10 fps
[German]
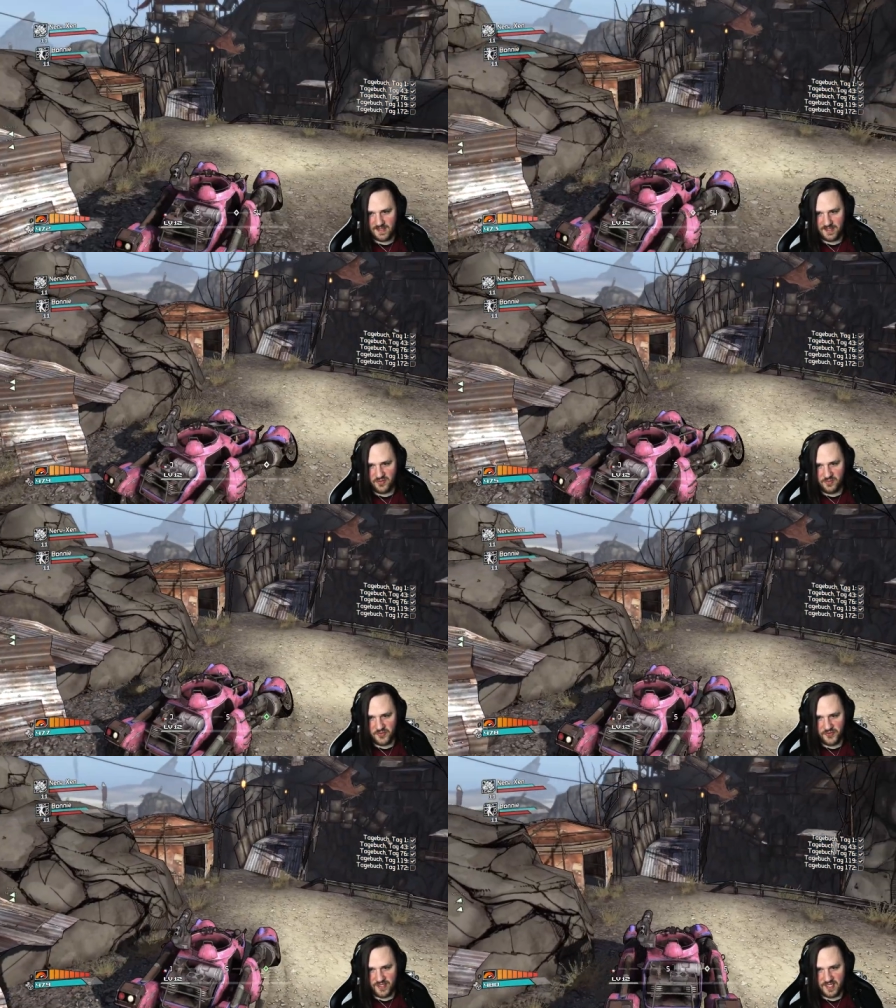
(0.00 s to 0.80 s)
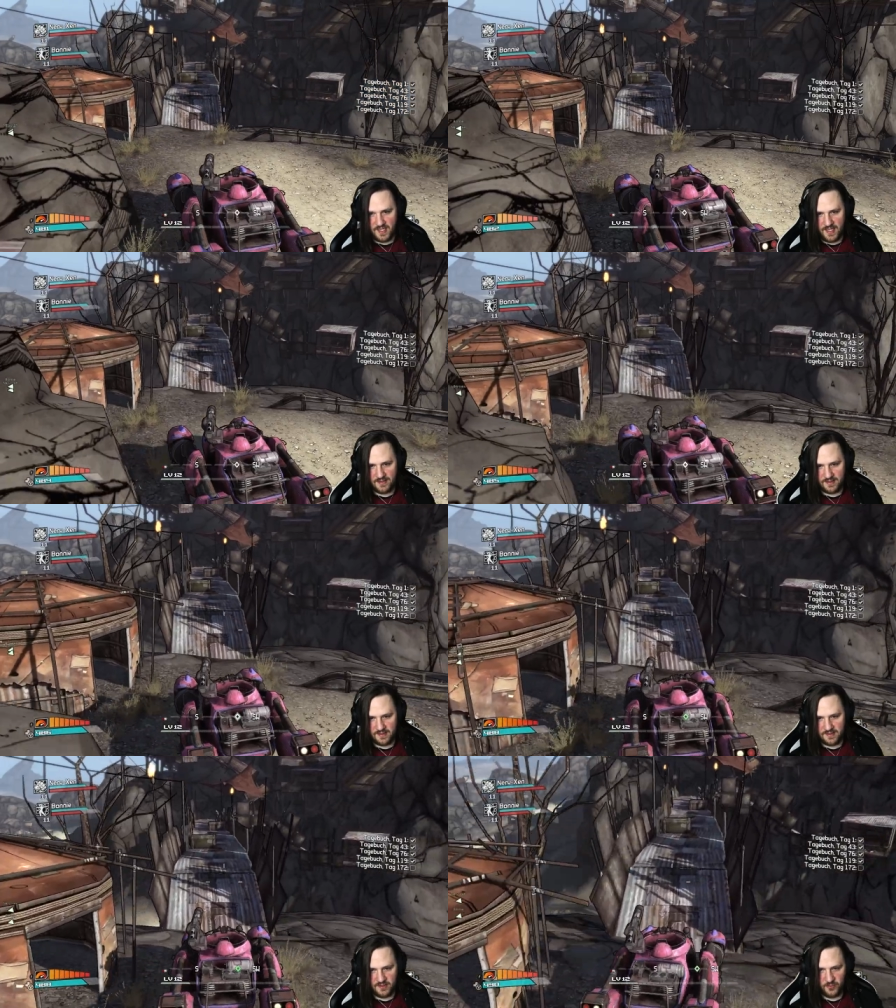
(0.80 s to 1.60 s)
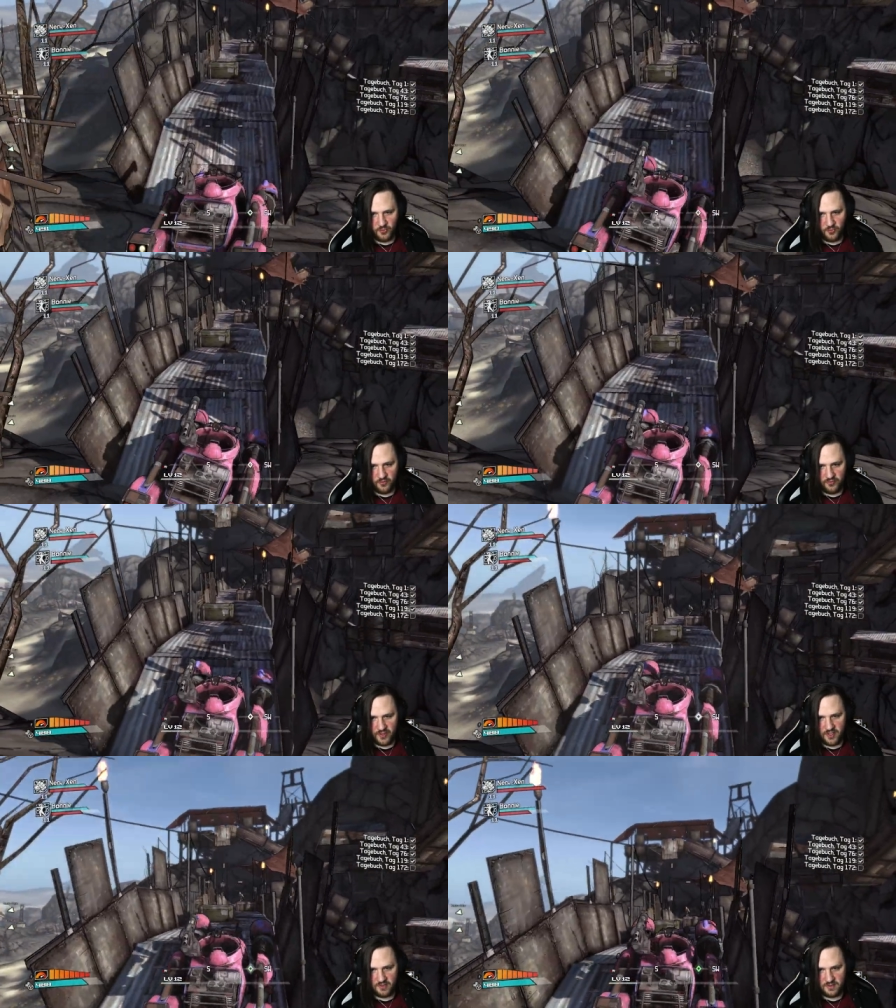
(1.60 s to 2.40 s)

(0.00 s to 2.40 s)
glaube, wir müssen hier rein. Kann ich hier hochfahren?